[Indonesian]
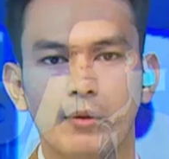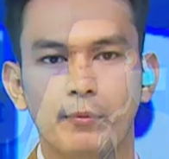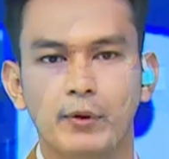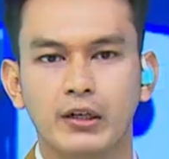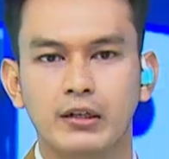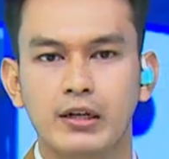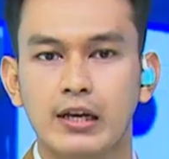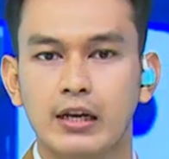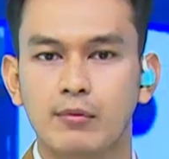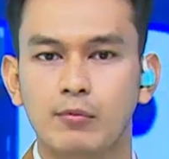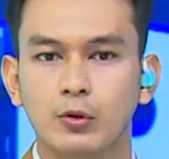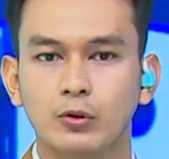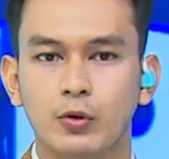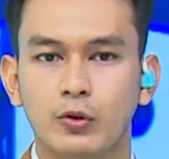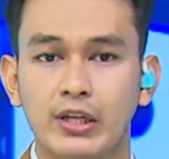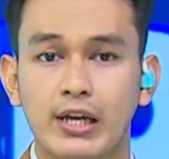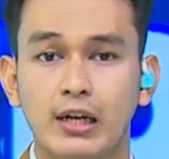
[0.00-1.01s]
pengendara
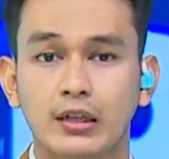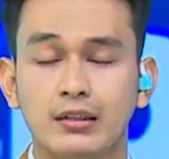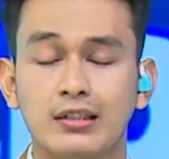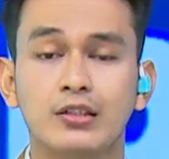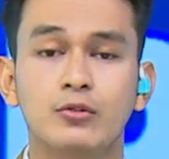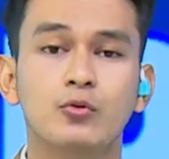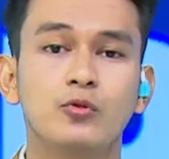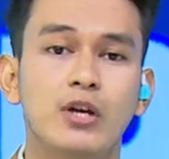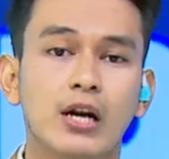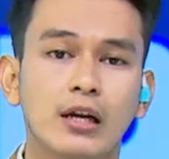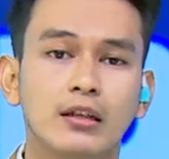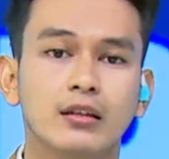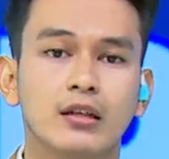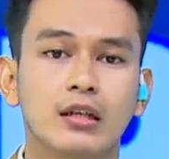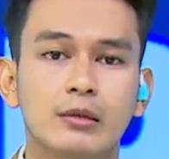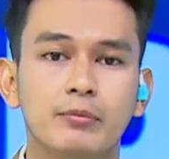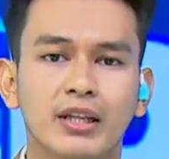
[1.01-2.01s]
motor yang diduga
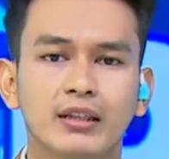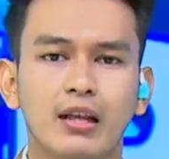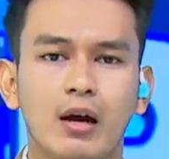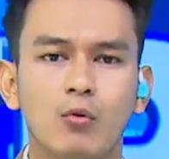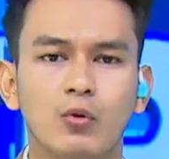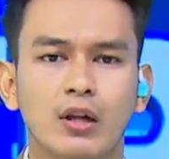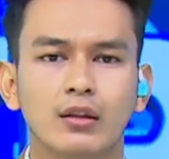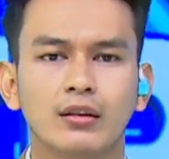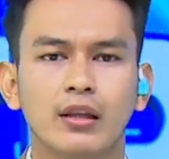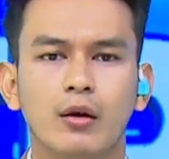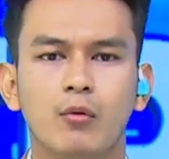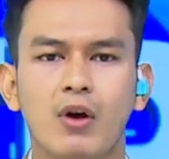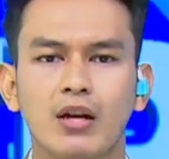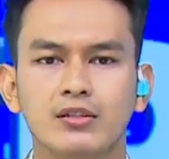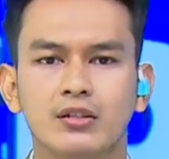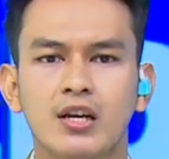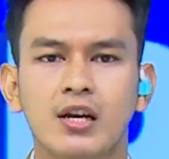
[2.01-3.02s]
terlibat tawuran
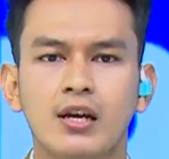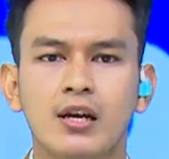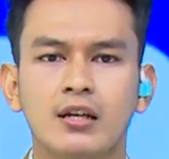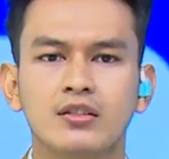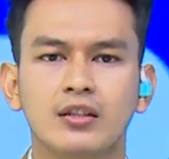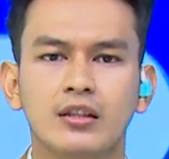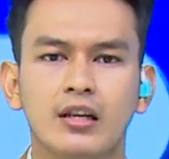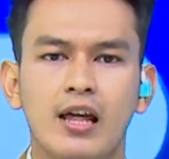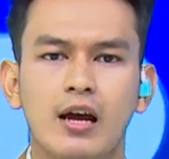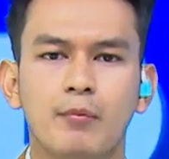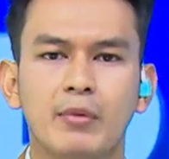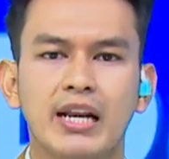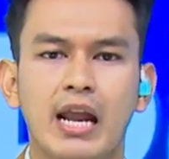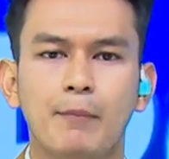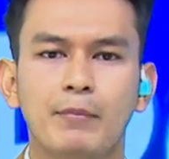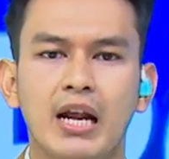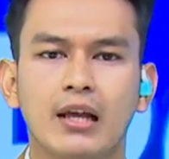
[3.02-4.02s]
tewas setelah
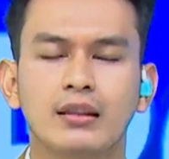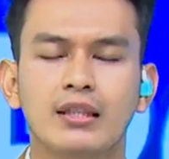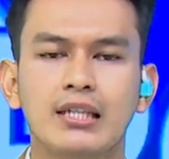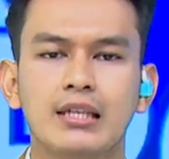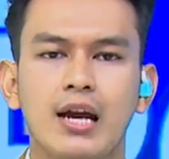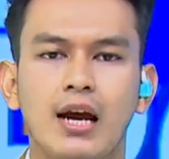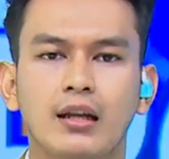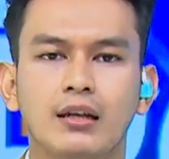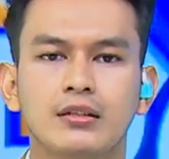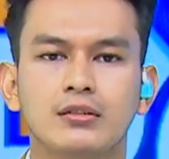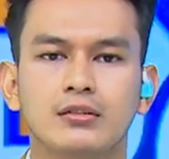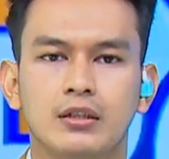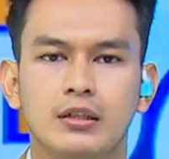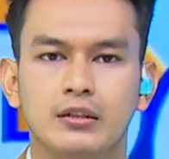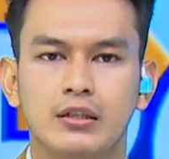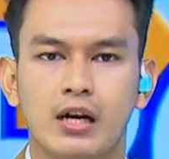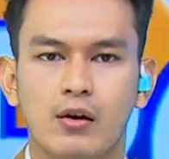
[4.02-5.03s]
menabrak tiang
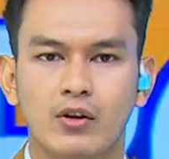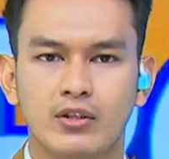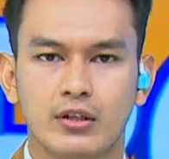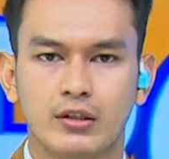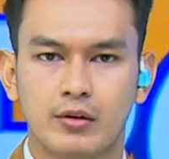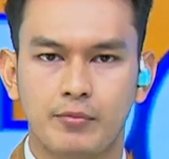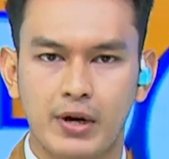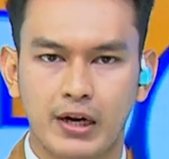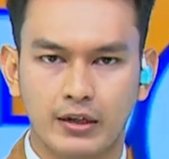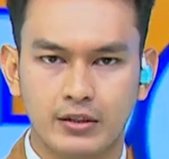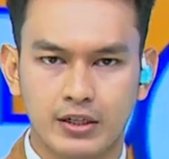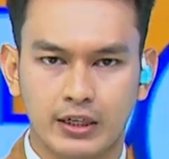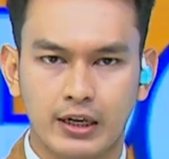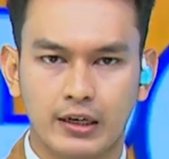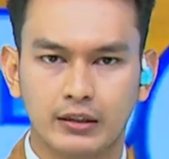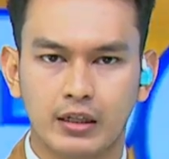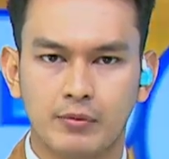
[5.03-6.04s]
listrik di kawasan Kembangan,
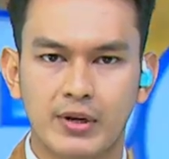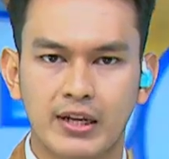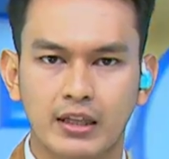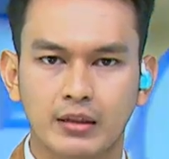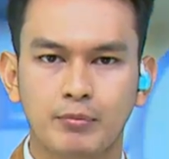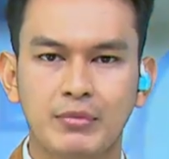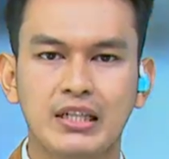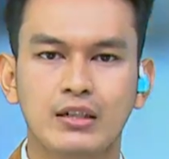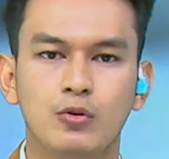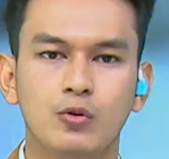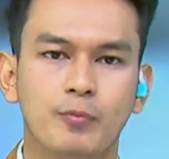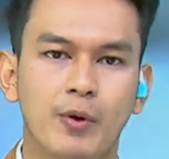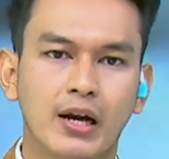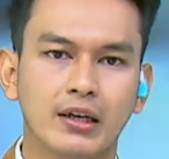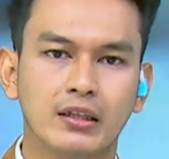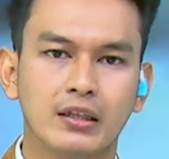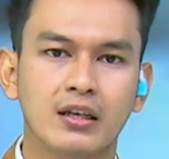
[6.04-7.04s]
Jakarta Barat minggu
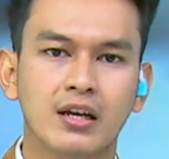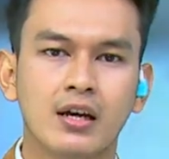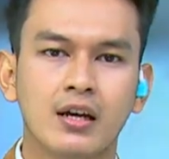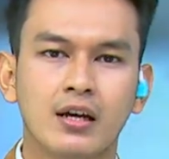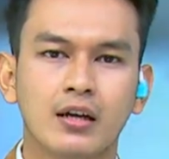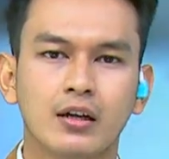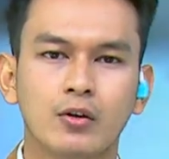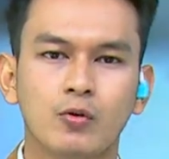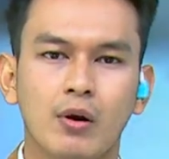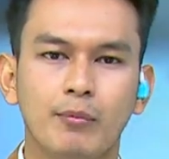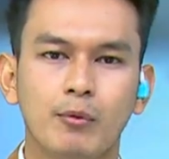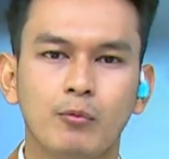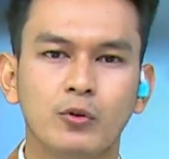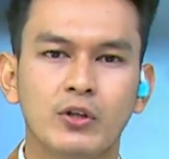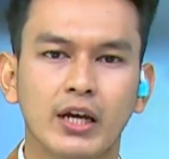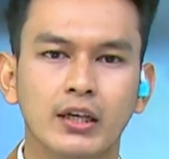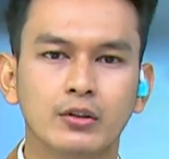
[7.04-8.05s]
pagi. Kedua
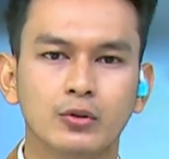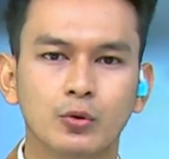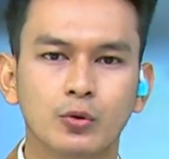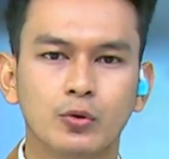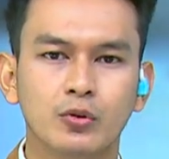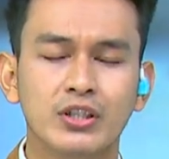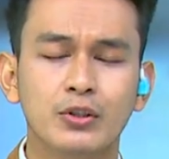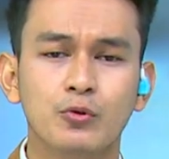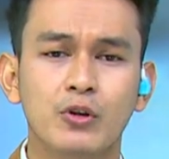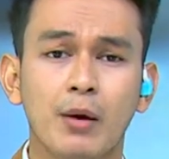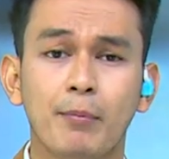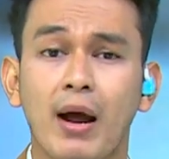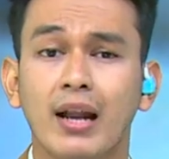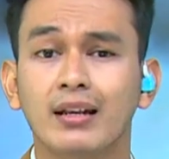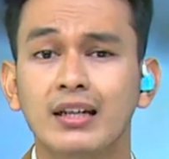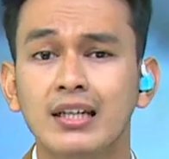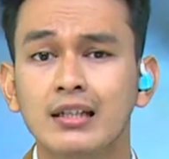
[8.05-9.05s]
pemuda itu diduga
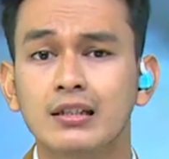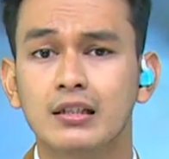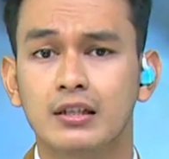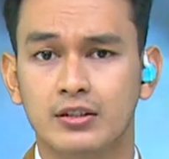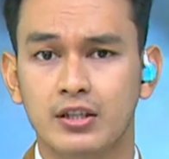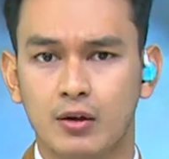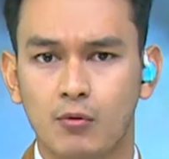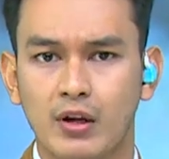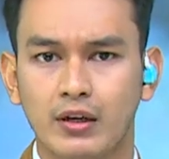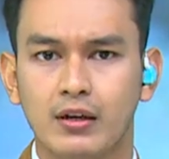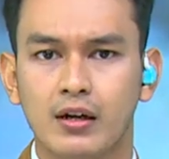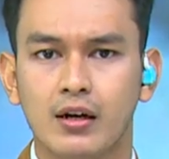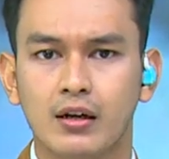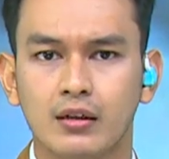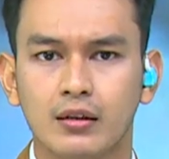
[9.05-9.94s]
panik dikejar warga.